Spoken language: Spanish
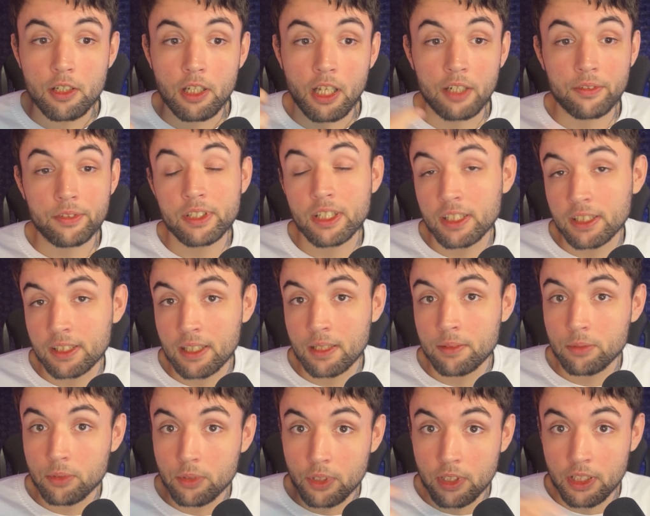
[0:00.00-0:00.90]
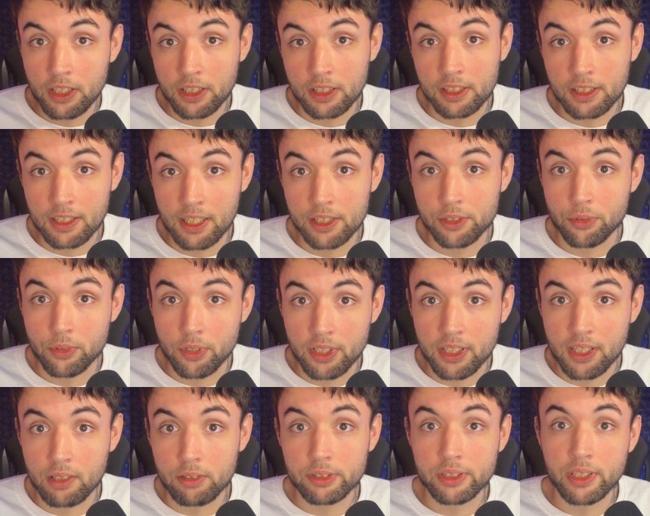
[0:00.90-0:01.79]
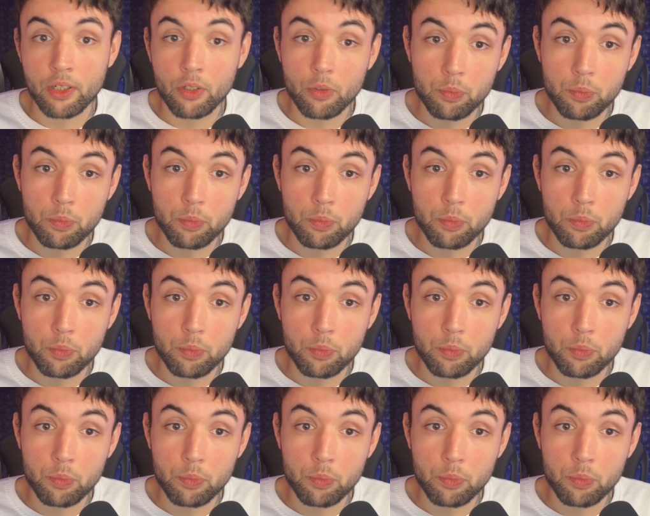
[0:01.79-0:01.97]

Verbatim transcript: Al fin y al cabo, en el caso de Chaos